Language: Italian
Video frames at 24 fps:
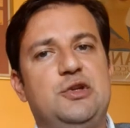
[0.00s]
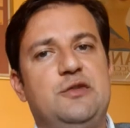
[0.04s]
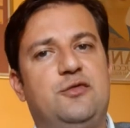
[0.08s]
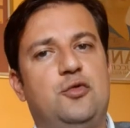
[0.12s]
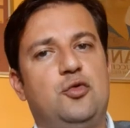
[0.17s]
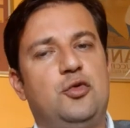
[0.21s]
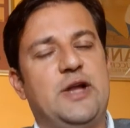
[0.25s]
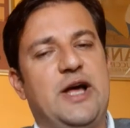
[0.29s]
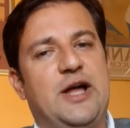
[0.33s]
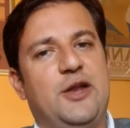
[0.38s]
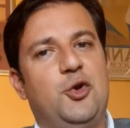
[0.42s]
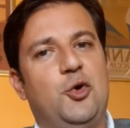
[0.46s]
fu
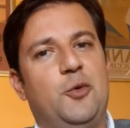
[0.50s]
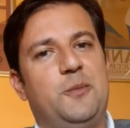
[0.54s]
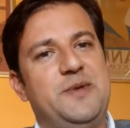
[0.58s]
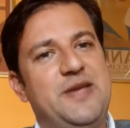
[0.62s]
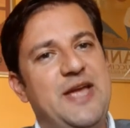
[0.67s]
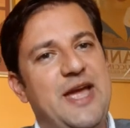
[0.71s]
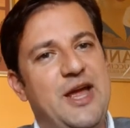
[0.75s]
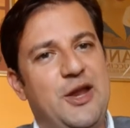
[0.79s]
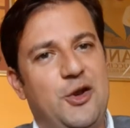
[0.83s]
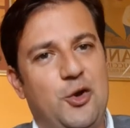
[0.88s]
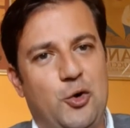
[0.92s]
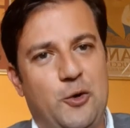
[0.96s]
un anno
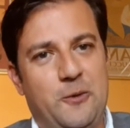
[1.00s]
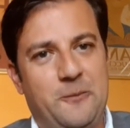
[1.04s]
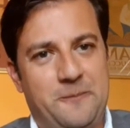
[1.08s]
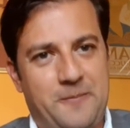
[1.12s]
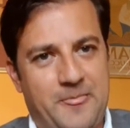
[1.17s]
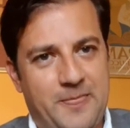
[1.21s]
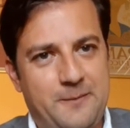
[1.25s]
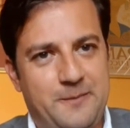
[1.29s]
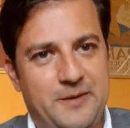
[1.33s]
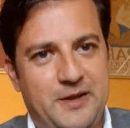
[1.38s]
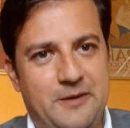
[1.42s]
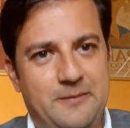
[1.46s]
pieno
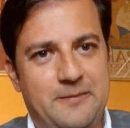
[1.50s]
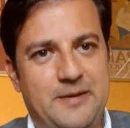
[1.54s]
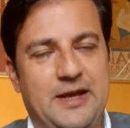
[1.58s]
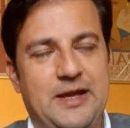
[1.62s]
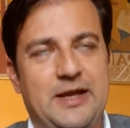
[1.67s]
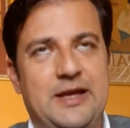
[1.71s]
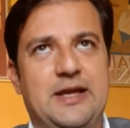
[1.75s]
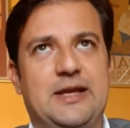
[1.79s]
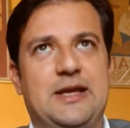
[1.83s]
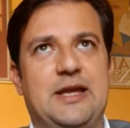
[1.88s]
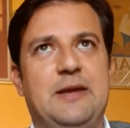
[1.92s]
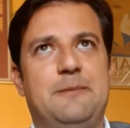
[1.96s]
per
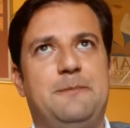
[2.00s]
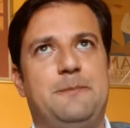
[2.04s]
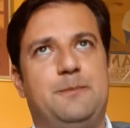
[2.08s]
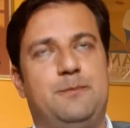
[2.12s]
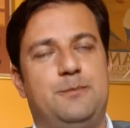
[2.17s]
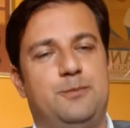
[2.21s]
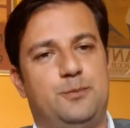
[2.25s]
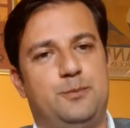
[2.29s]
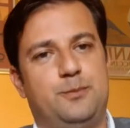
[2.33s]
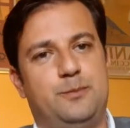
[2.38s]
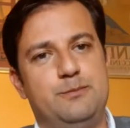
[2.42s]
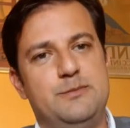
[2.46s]
me e che
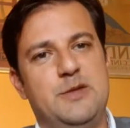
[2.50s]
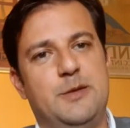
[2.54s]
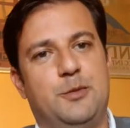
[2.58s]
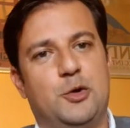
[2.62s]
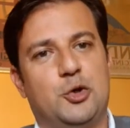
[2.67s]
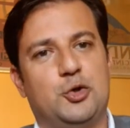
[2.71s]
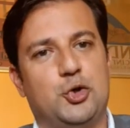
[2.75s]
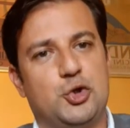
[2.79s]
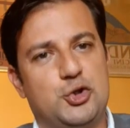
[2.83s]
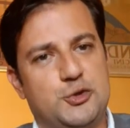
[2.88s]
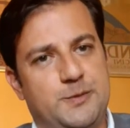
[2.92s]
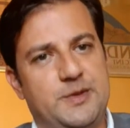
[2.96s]
mi
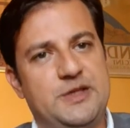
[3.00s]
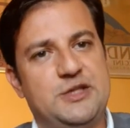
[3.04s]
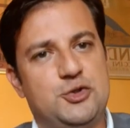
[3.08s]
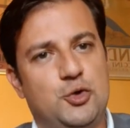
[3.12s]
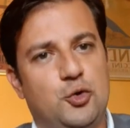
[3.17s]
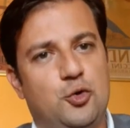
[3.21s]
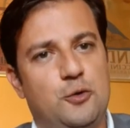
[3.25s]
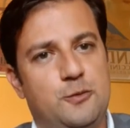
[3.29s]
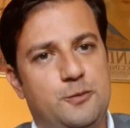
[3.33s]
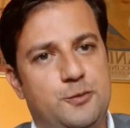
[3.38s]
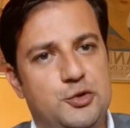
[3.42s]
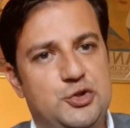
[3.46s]
portò spesso
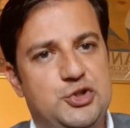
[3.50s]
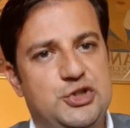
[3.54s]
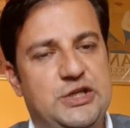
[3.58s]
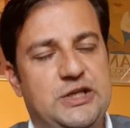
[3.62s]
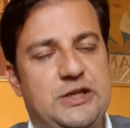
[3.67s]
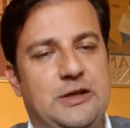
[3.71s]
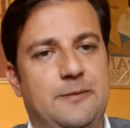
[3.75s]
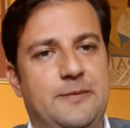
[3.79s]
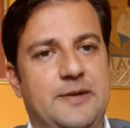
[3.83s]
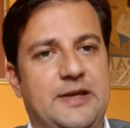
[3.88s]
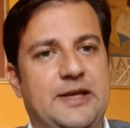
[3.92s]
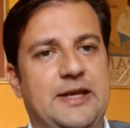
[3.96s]
con
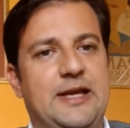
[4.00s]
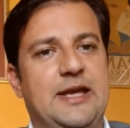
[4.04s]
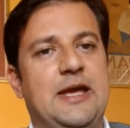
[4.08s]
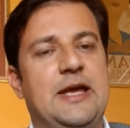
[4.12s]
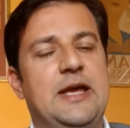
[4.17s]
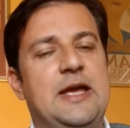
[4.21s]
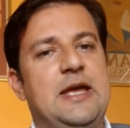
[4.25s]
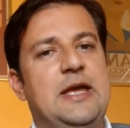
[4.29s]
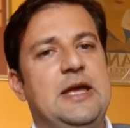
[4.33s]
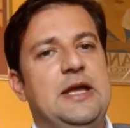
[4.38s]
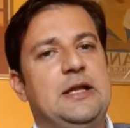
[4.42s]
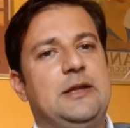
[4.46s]
Puccini perché
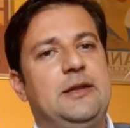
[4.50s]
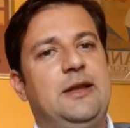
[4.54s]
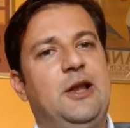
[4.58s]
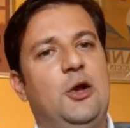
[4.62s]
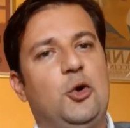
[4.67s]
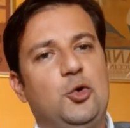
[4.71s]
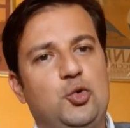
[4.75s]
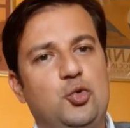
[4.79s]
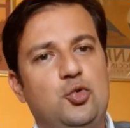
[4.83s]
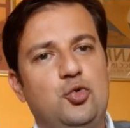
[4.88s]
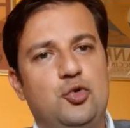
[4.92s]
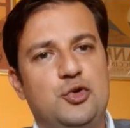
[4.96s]

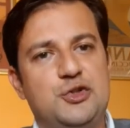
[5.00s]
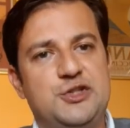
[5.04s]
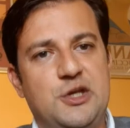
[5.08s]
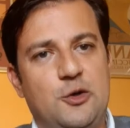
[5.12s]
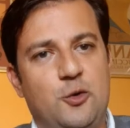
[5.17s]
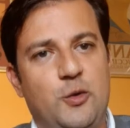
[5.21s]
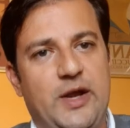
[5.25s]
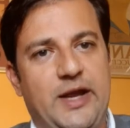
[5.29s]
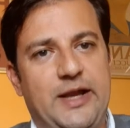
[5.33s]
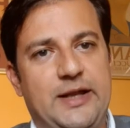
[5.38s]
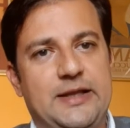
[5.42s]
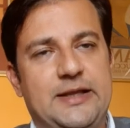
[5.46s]
nell'autunno
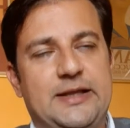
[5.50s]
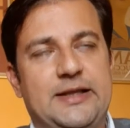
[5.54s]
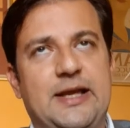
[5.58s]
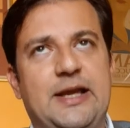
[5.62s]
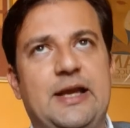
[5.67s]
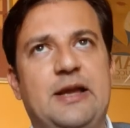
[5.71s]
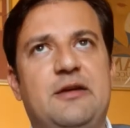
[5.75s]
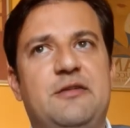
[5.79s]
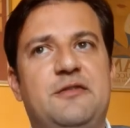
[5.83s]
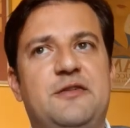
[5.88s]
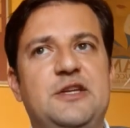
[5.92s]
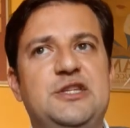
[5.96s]

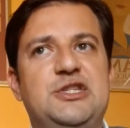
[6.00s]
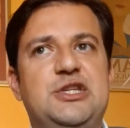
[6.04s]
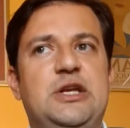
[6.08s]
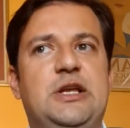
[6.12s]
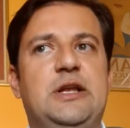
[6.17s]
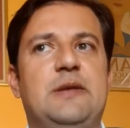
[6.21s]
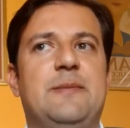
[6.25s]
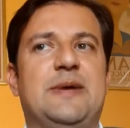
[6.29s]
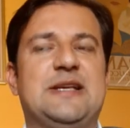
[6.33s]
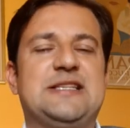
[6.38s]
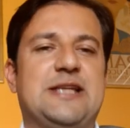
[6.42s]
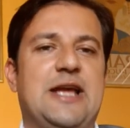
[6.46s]
seguente feci
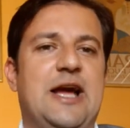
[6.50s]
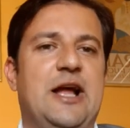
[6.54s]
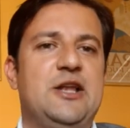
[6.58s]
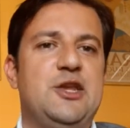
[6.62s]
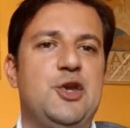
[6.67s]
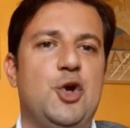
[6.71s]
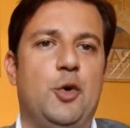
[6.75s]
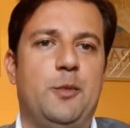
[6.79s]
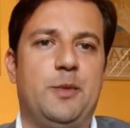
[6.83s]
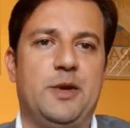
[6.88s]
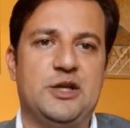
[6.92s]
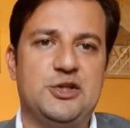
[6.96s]
il Mascagni
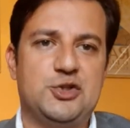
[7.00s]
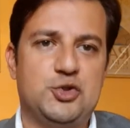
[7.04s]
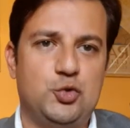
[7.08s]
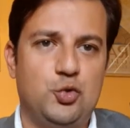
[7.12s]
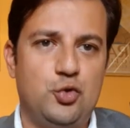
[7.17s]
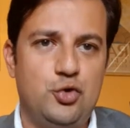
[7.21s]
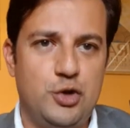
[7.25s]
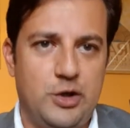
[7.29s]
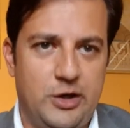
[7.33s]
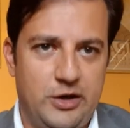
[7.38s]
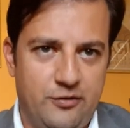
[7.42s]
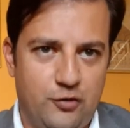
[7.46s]
Opera
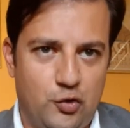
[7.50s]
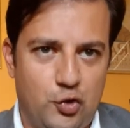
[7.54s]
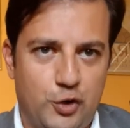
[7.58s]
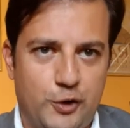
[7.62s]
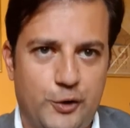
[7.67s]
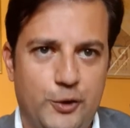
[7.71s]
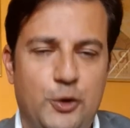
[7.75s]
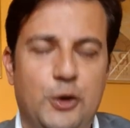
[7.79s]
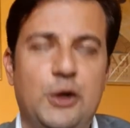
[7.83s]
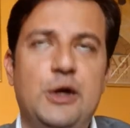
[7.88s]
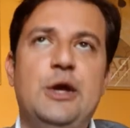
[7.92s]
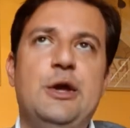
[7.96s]
Studio a
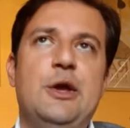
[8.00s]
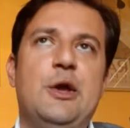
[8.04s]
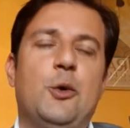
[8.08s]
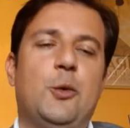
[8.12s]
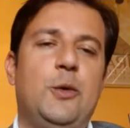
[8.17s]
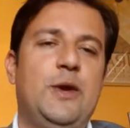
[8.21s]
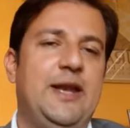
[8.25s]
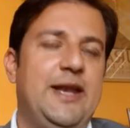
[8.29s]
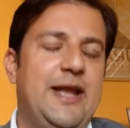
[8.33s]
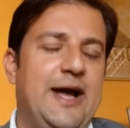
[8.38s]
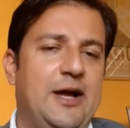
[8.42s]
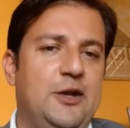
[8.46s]
Livorno.
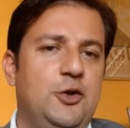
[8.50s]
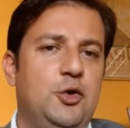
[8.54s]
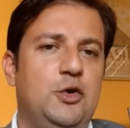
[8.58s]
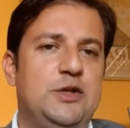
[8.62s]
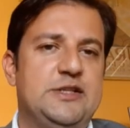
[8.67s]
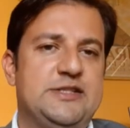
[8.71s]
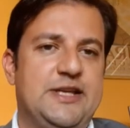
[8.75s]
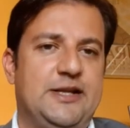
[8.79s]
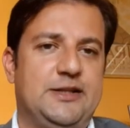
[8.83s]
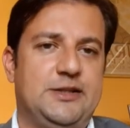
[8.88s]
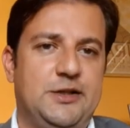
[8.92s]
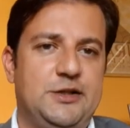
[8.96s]
Quell'anno il
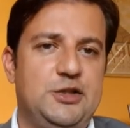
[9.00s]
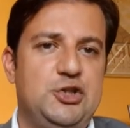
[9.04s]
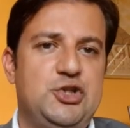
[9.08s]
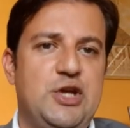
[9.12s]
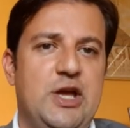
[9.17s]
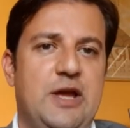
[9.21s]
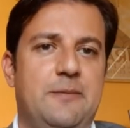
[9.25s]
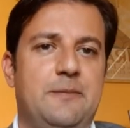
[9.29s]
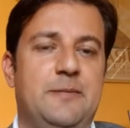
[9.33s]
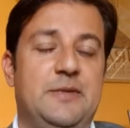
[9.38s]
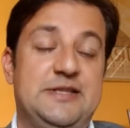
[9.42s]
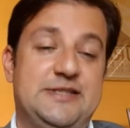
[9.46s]
7
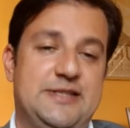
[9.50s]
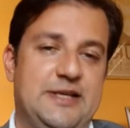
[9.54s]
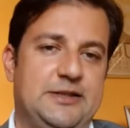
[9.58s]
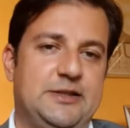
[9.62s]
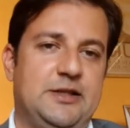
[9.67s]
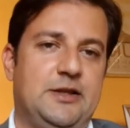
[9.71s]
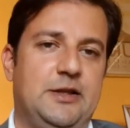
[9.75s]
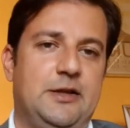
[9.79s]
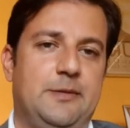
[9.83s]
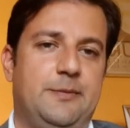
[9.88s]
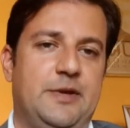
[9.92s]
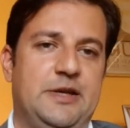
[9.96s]
dicembre, il
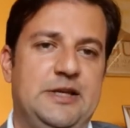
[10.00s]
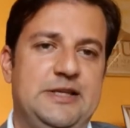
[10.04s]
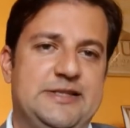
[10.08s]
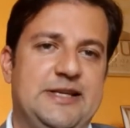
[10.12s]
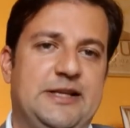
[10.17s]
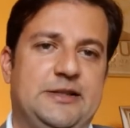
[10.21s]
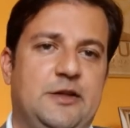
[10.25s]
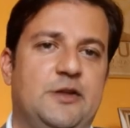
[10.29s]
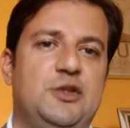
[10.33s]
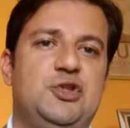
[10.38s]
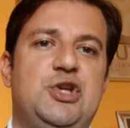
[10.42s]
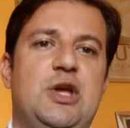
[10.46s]
7, per il
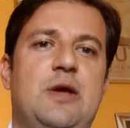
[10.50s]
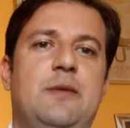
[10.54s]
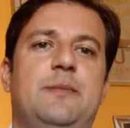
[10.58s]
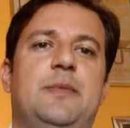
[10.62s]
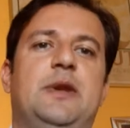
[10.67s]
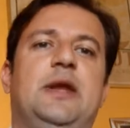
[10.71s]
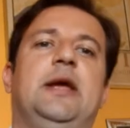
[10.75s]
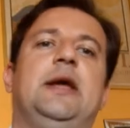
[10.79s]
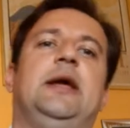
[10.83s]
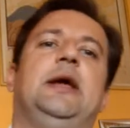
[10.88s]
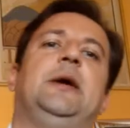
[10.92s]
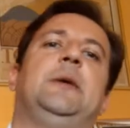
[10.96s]
7
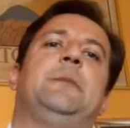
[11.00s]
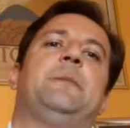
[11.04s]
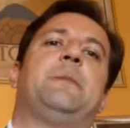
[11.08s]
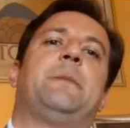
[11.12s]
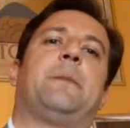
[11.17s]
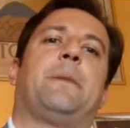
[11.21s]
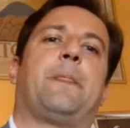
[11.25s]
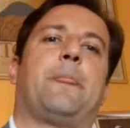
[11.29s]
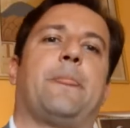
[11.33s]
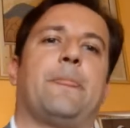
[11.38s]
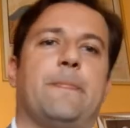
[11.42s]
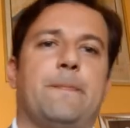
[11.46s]
dicembre
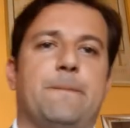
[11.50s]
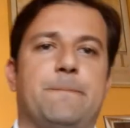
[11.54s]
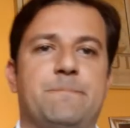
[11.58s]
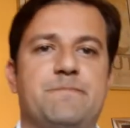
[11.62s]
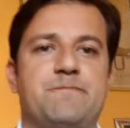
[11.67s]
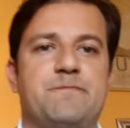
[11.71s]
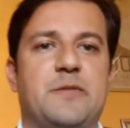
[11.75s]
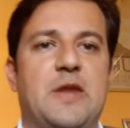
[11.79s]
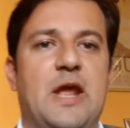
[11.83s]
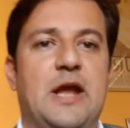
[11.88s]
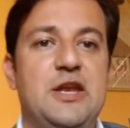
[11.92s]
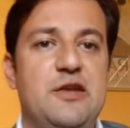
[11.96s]
mm,
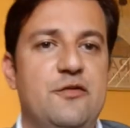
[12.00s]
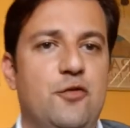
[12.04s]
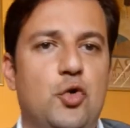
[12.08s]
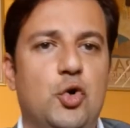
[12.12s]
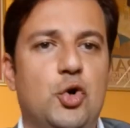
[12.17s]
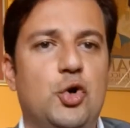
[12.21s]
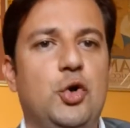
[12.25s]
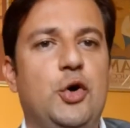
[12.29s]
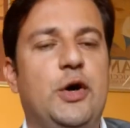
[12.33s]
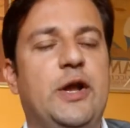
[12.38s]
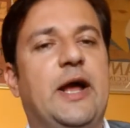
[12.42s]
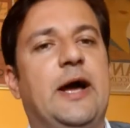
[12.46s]
a
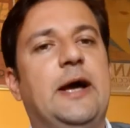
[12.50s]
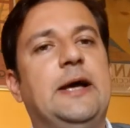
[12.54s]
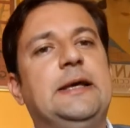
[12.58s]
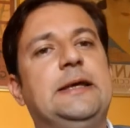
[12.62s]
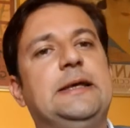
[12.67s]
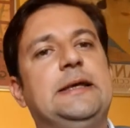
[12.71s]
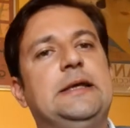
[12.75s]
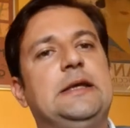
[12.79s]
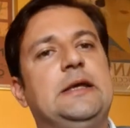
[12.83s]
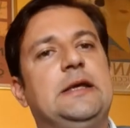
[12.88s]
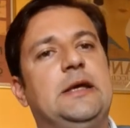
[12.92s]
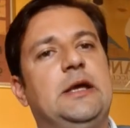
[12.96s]
Livorno era
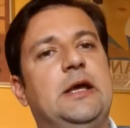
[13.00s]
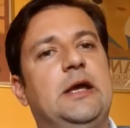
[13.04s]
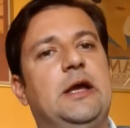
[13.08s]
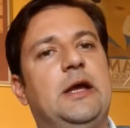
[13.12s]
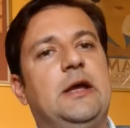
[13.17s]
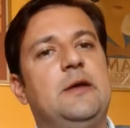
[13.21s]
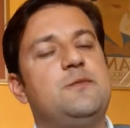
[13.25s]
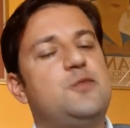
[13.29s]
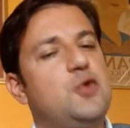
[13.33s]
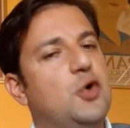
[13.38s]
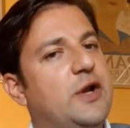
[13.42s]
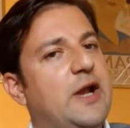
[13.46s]
eh,
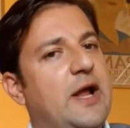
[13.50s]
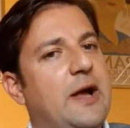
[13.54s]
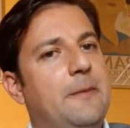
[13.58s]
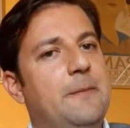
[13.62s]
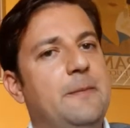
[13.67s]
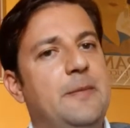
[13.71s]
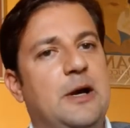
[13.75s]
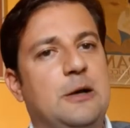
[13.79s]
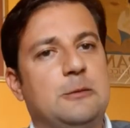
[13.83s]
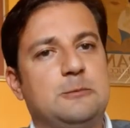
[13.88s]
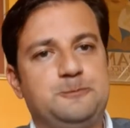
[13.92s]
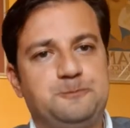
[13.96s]
in
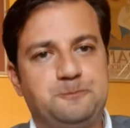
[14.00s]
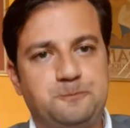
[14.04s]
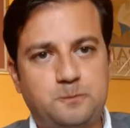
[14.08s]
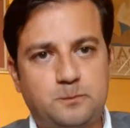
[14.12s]
programma